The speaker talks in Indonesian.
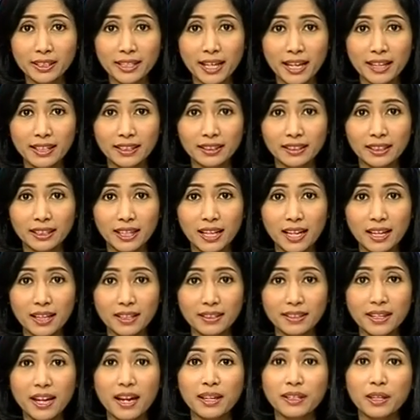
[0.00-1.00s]
dan di tengah
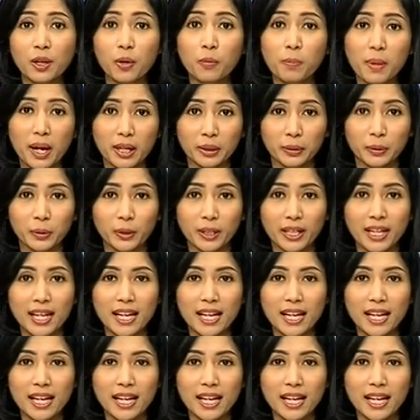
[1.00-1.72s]
Danau Batur.